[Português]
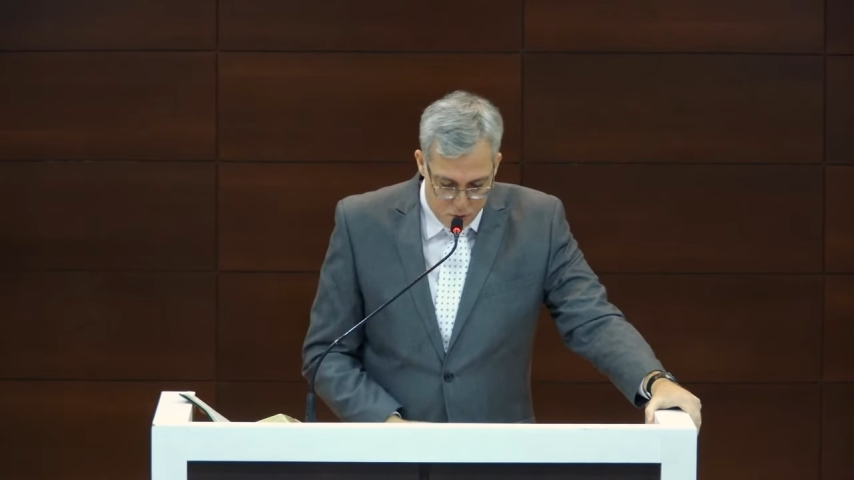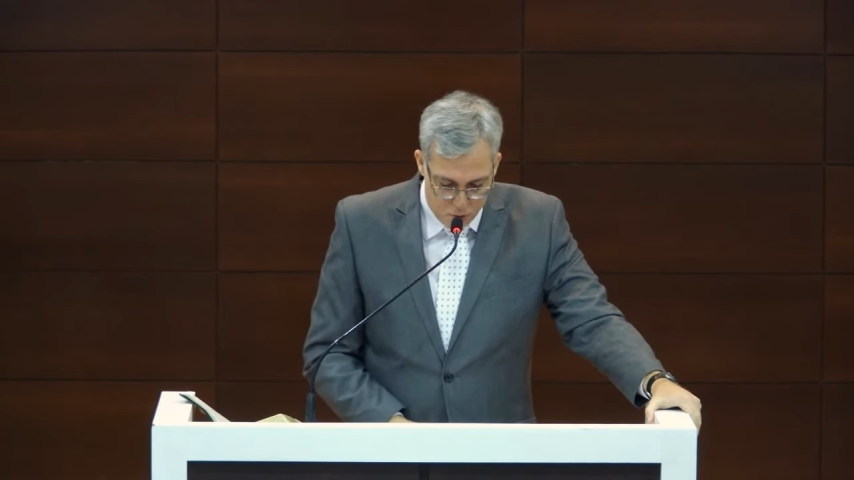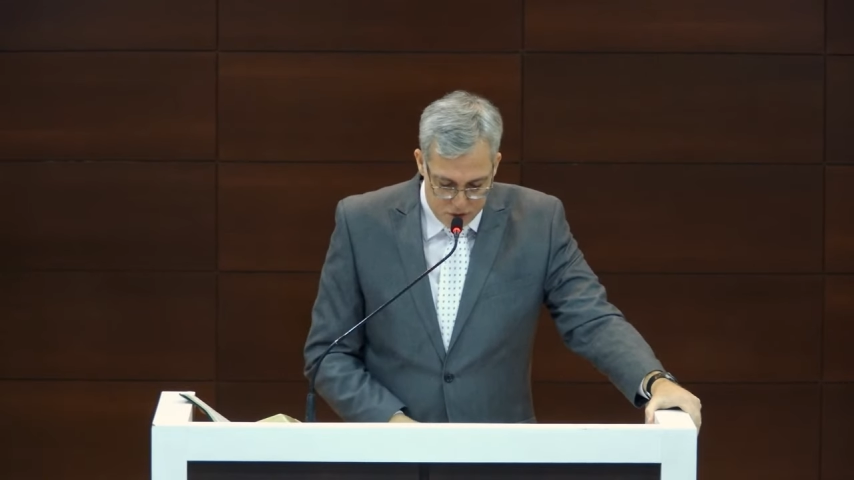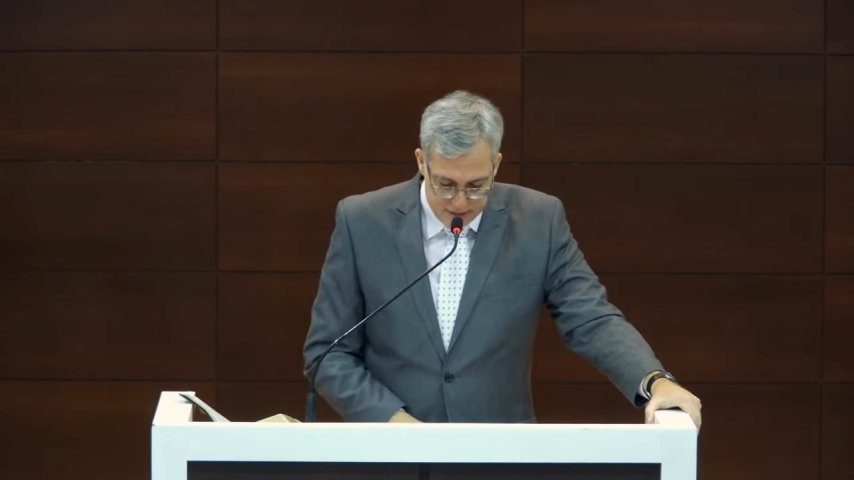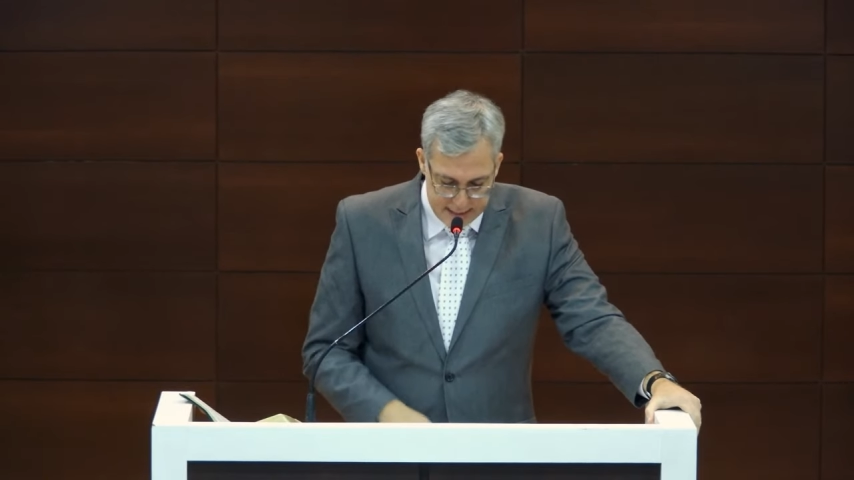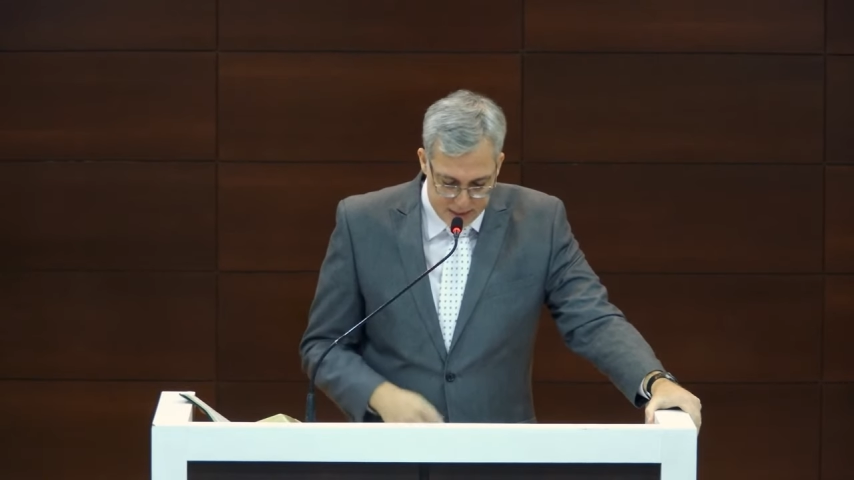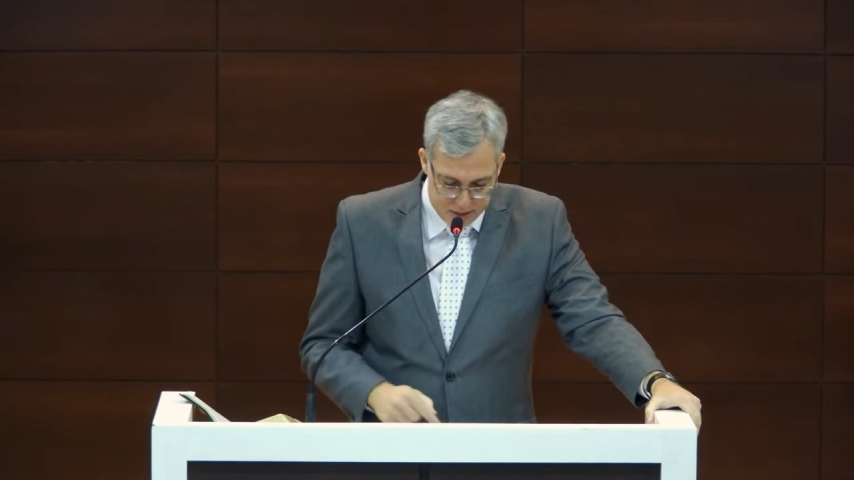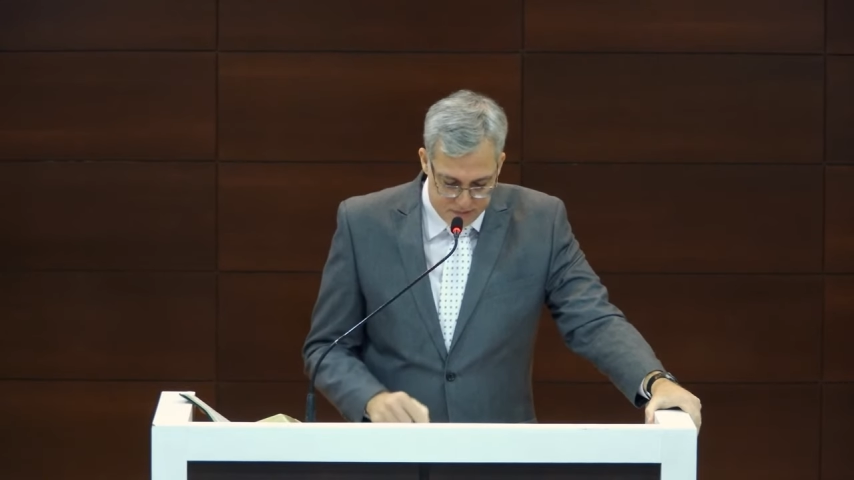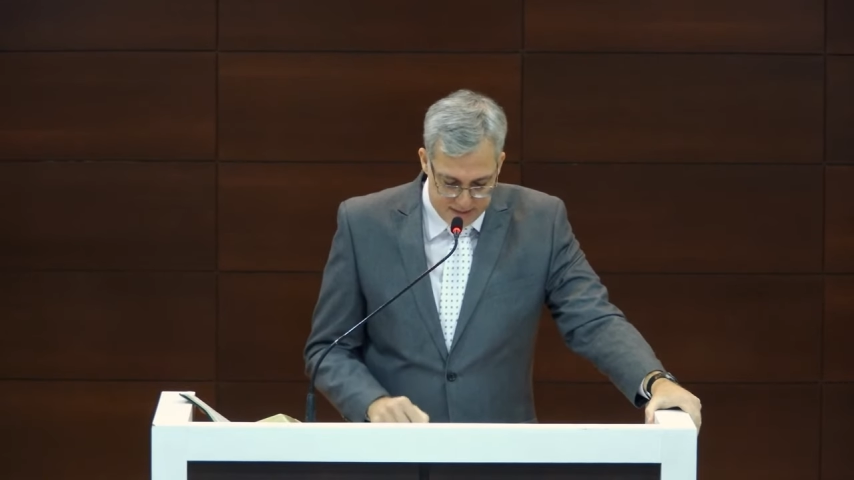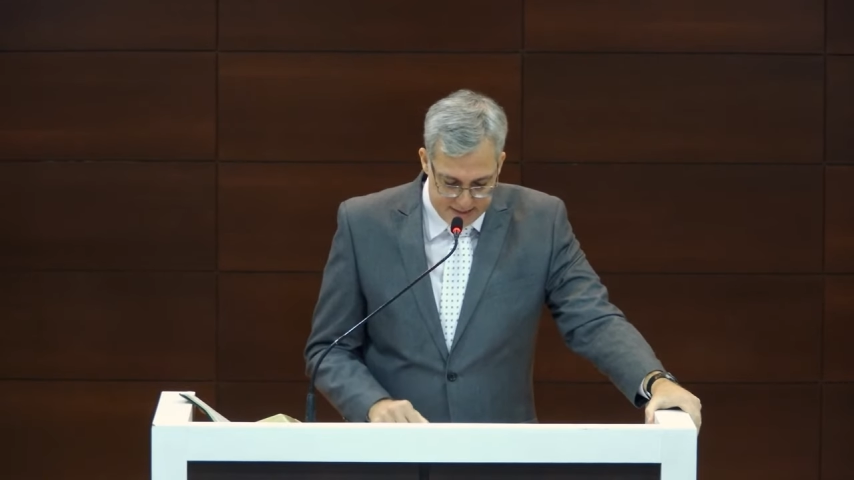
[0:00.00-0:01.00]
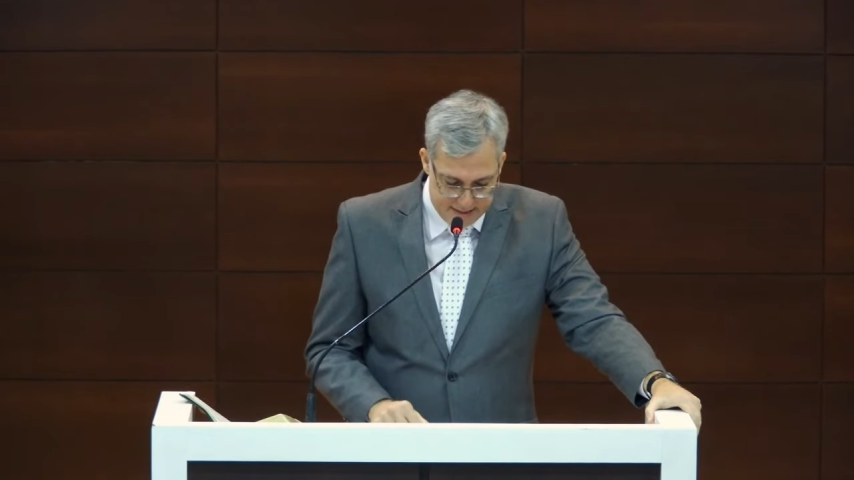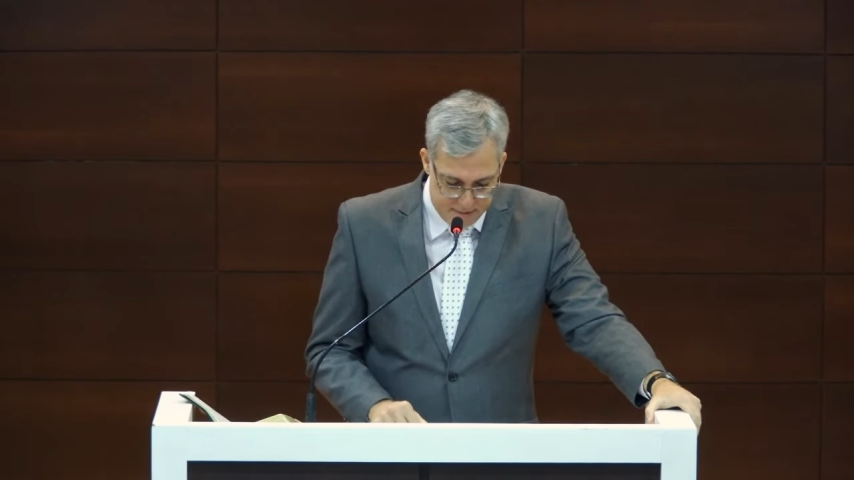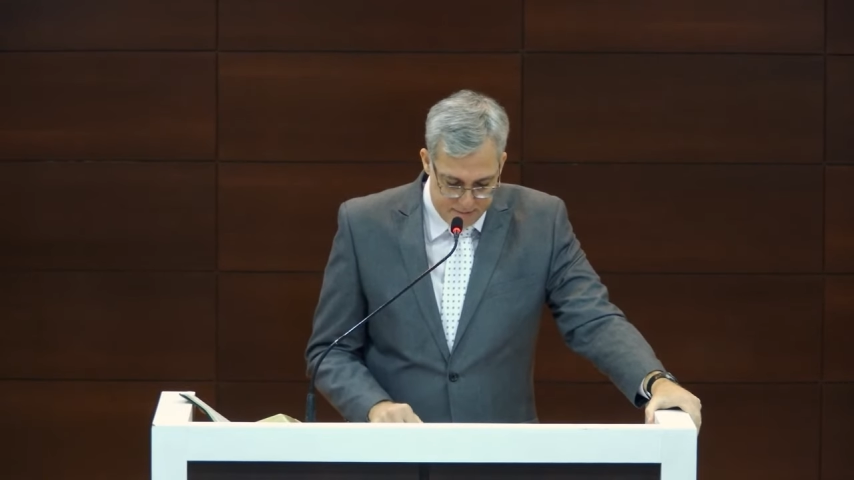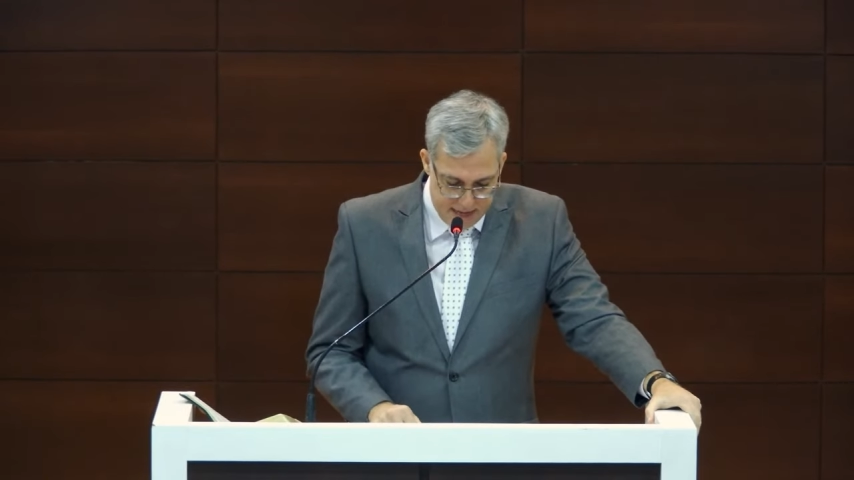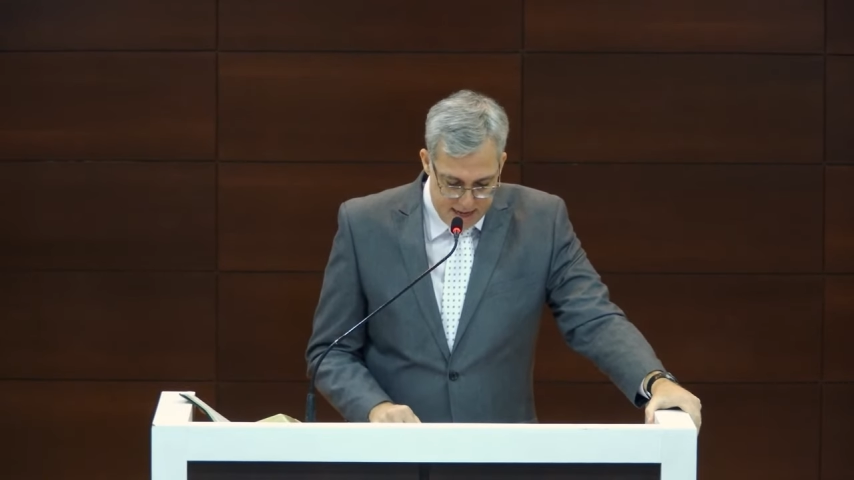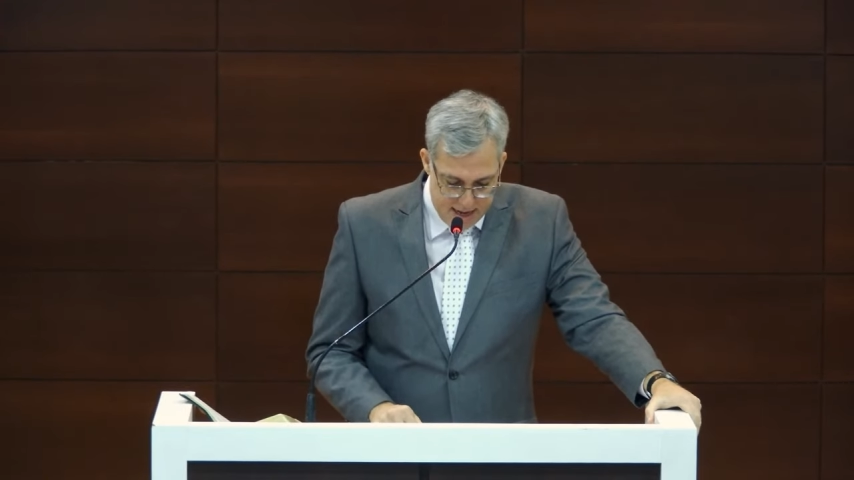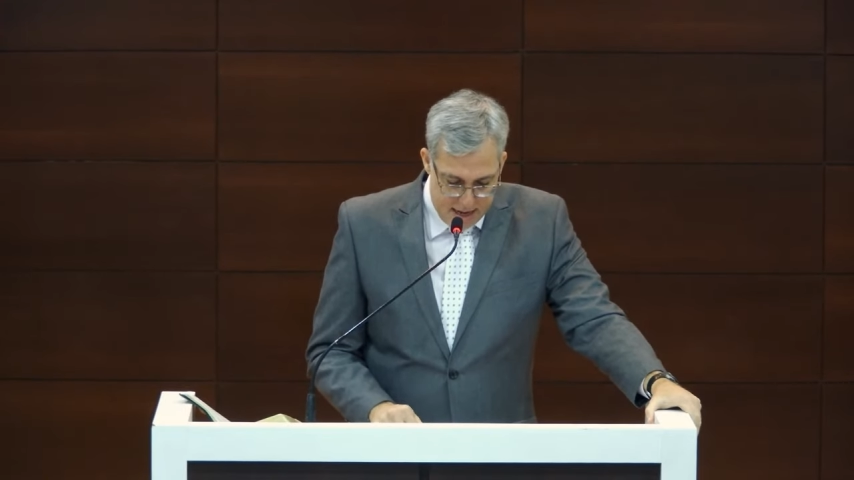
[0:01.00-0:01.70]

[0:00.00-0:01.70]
ou de satisfação, a